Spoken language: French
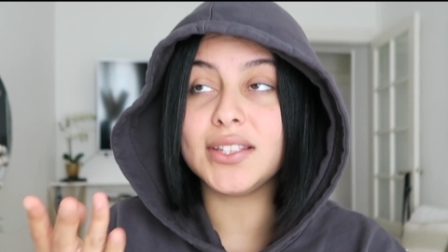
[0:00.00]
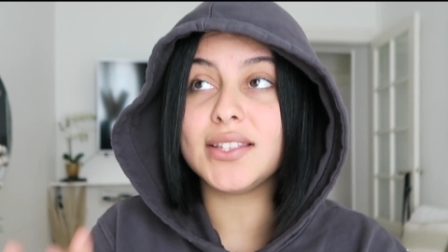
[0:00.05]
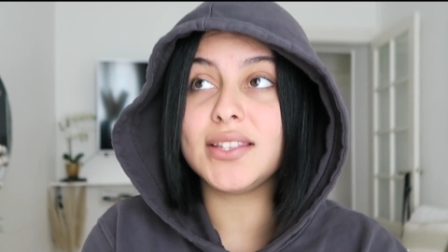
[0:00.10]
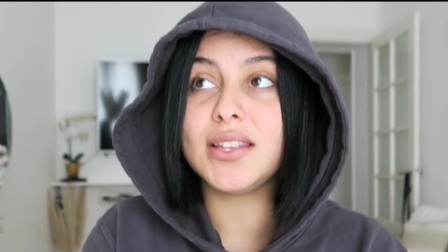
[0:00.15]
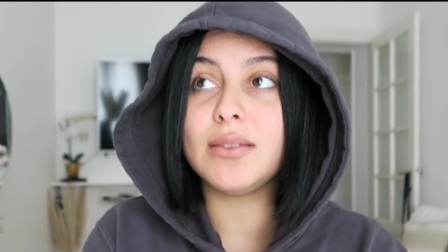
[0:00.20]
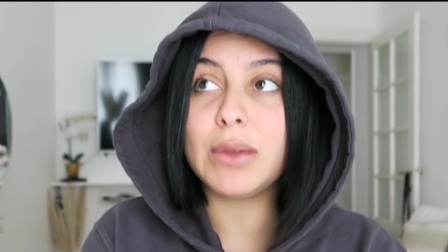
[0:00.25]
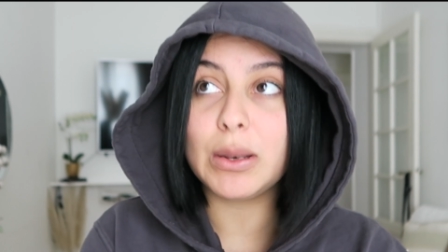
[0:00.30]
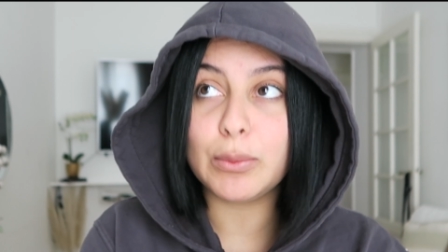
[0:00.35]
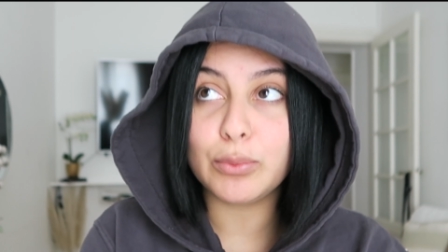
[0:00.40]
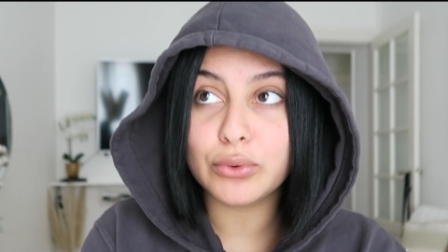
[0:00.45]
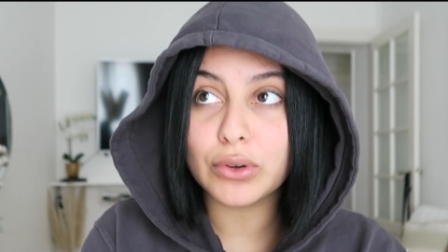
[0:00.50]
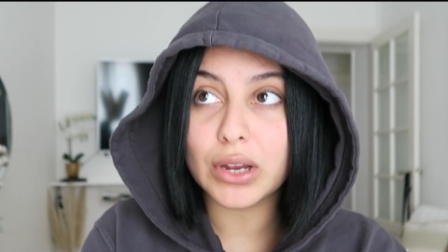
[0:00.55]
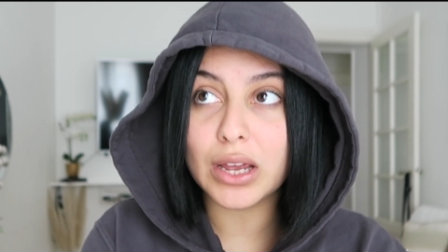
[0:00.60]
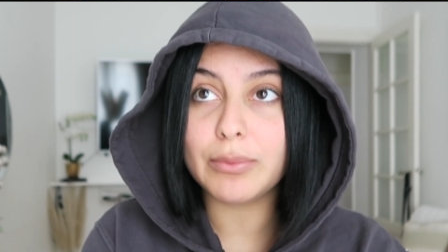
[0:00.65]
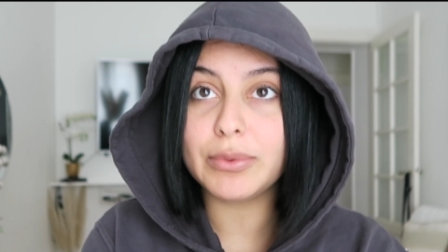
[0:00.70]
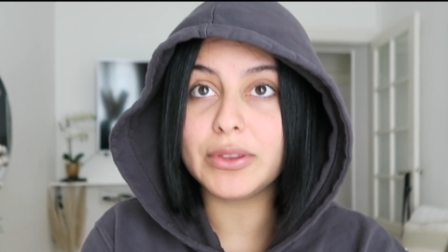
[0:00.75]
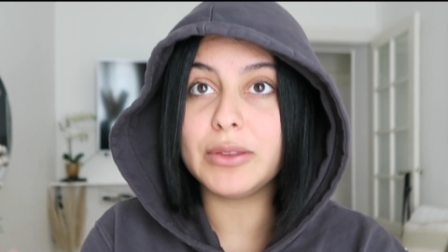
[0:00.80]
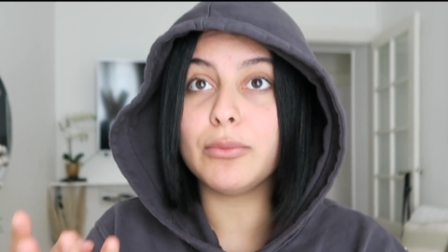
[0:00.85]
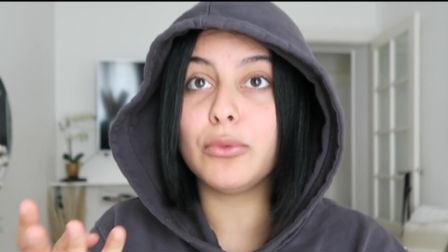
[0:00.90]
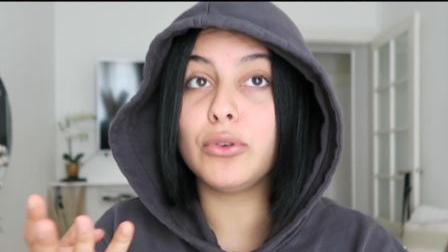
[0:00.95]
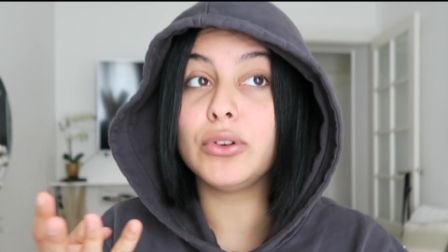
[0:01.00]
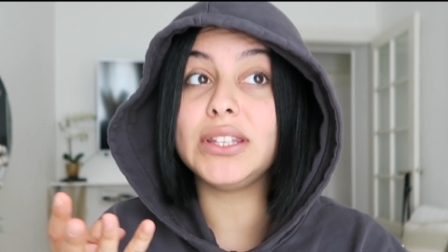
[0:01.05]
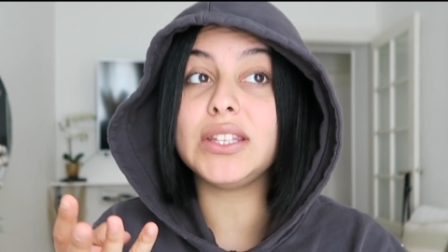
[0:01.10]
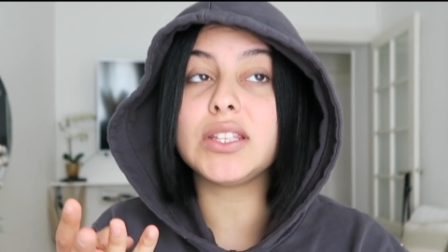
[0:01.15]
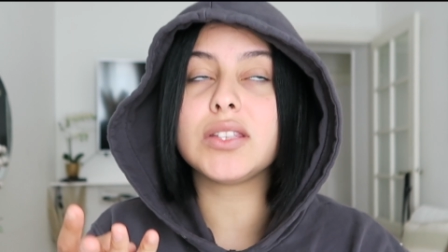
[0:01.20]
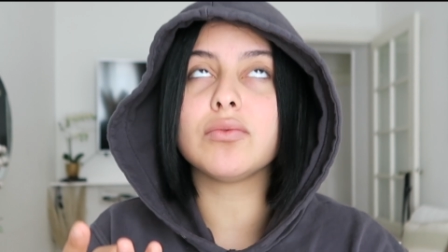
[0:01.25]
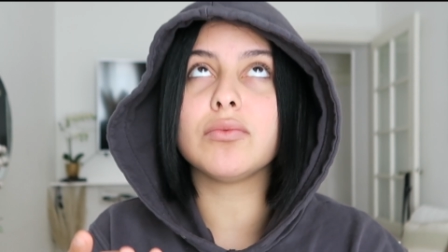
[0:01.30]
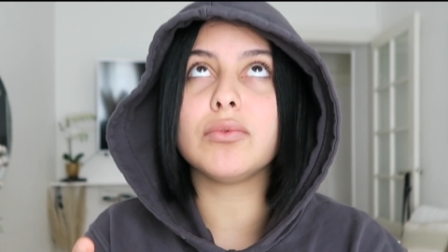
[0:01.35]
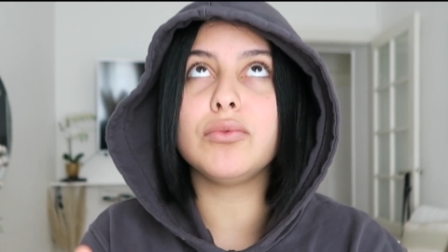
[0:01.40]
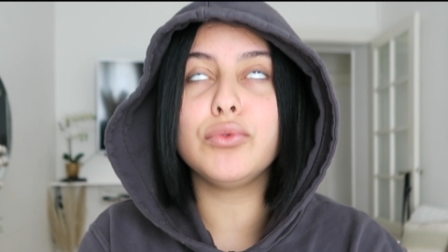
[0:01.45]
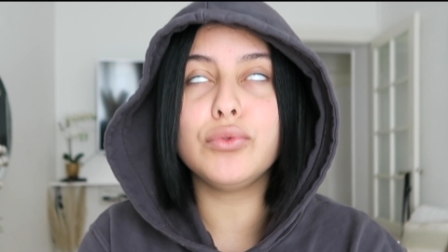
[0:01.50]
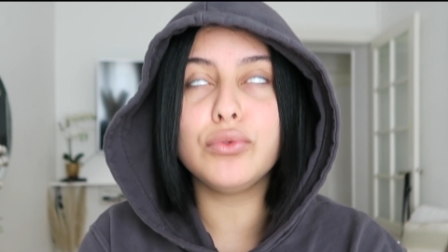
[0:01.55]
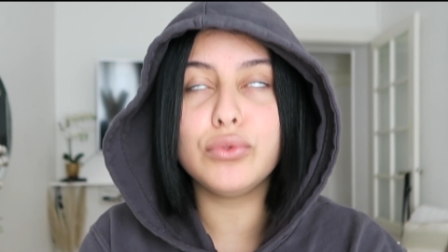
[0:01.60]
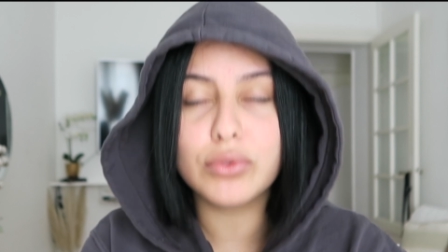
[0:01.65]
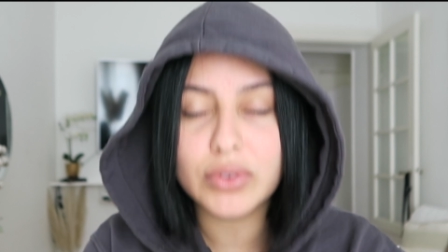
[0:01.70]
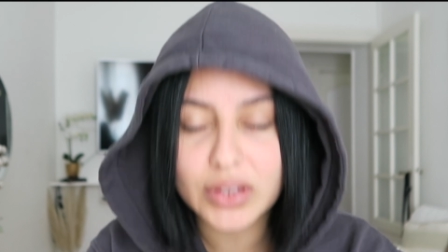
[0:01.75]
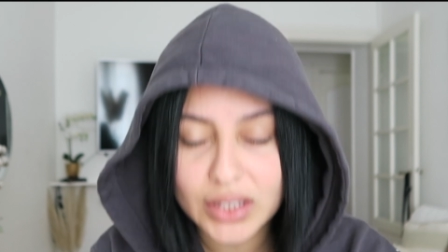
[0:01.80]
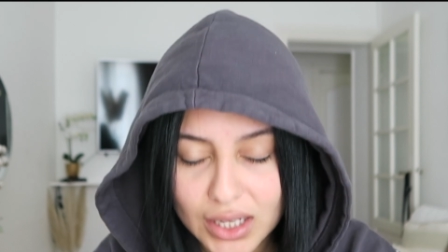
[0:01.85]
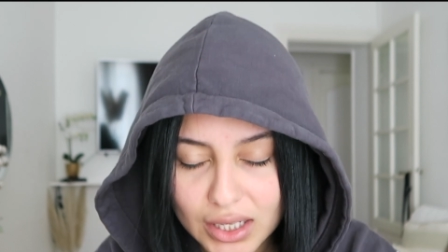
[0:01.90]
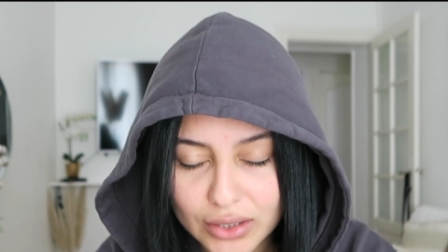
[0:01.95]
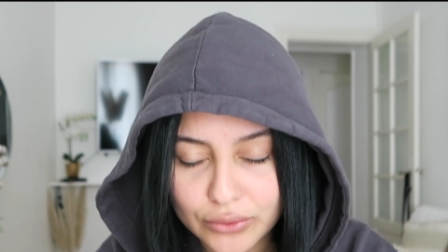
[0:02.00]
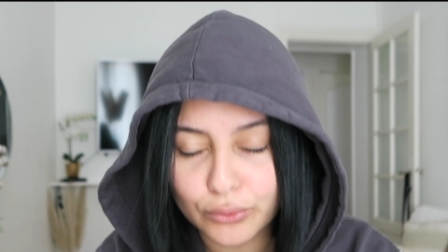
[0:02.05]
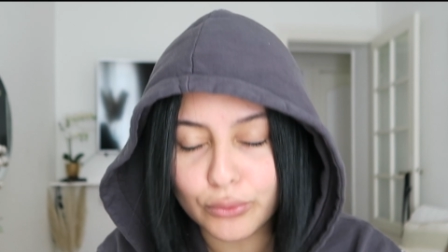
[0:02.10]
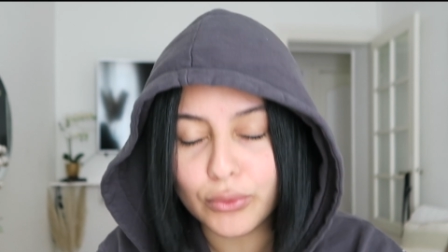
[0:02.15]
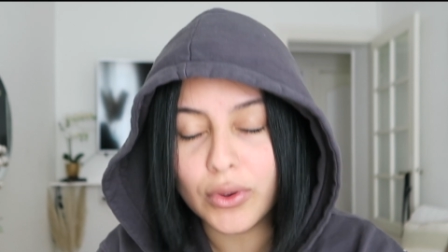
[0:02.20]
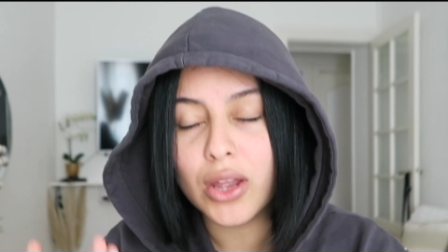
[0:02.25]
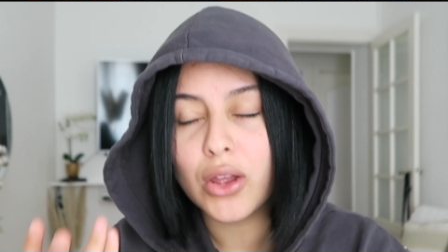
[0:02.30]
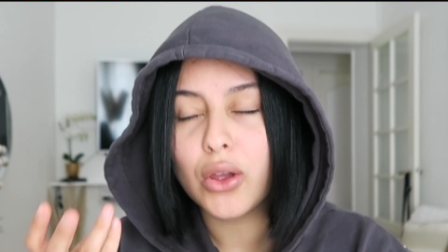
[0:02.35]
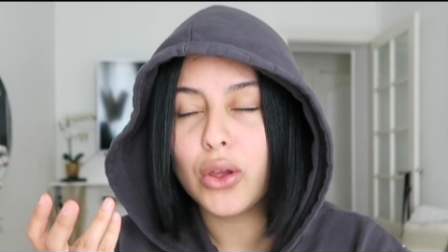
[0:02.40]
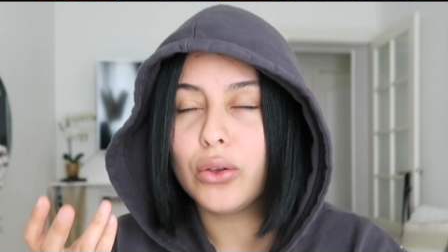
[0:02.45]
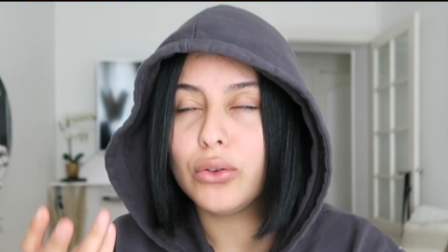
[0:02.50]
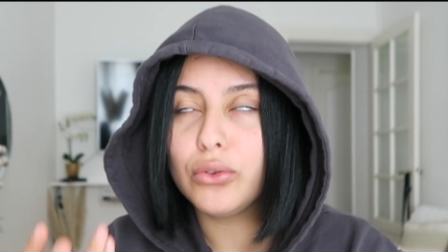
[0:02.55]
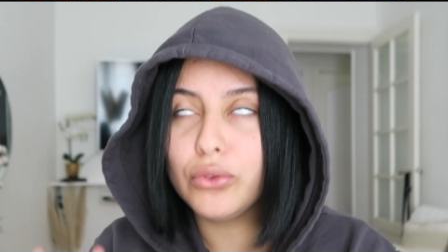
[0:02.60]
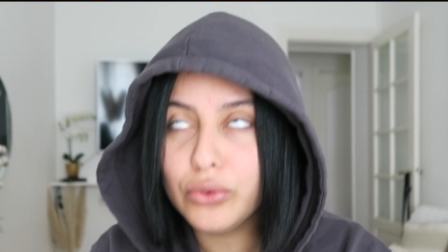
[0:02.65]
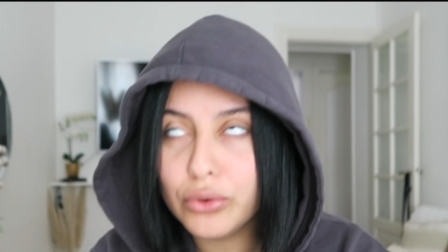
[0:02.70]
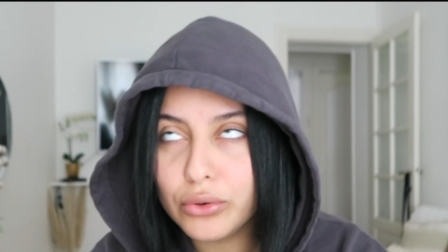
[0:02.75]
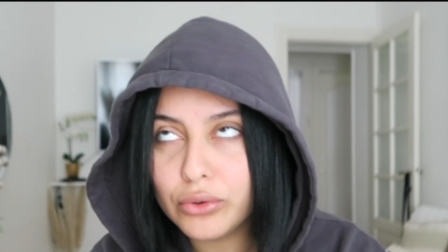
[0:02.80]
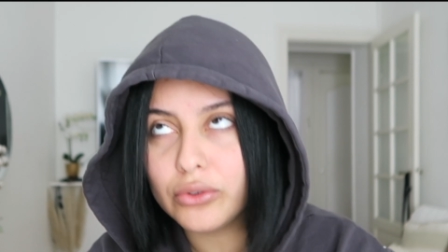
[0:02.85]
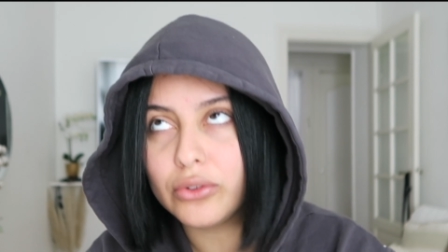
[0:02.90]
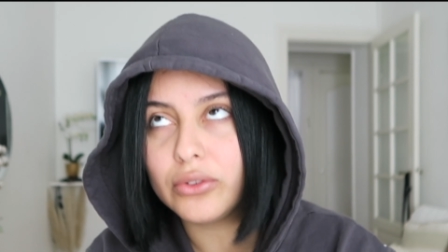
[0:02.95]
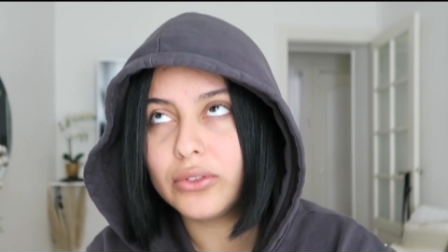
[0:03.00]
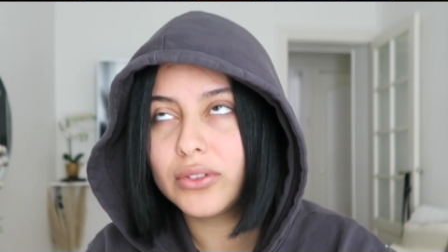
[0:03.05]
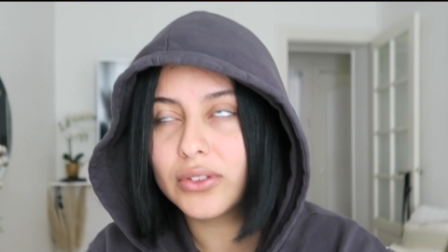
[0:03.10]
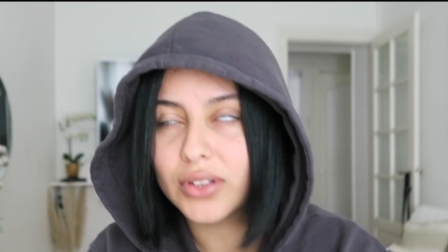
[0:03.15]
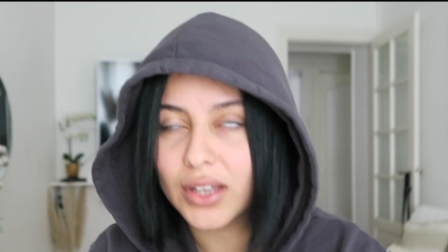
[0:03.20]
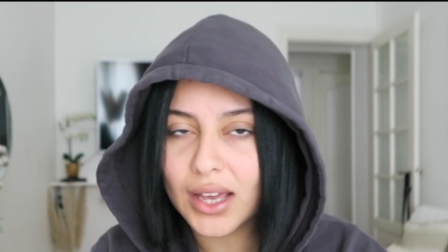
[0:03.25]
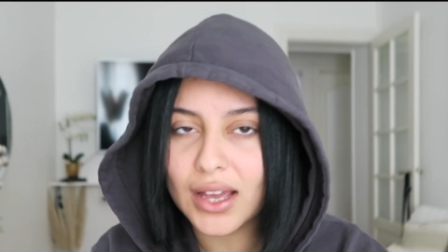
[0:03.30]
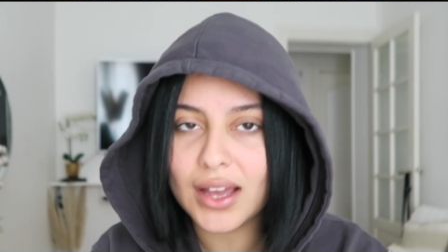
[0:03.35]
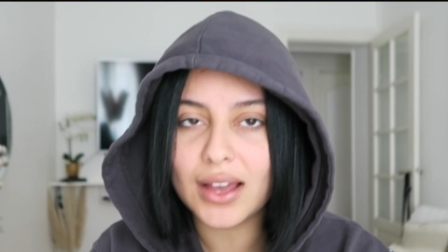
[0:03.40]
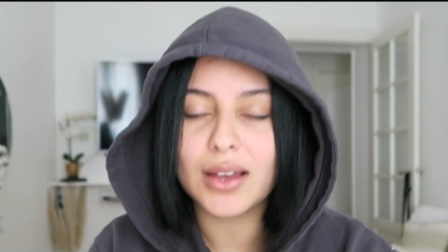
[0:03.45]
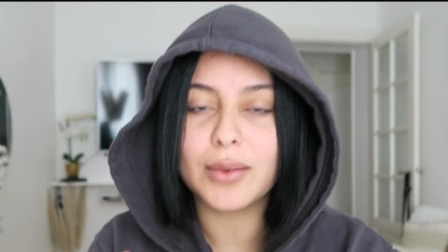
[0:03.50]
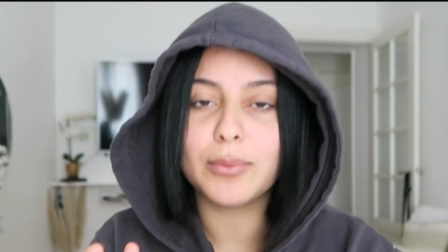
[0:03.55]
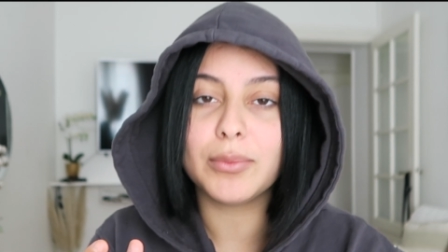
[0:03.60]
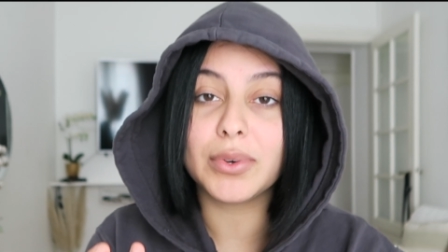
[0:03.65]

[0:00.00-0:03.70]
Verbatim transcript: ils se démêlent plus rapidement, ils sont ultra doux ultra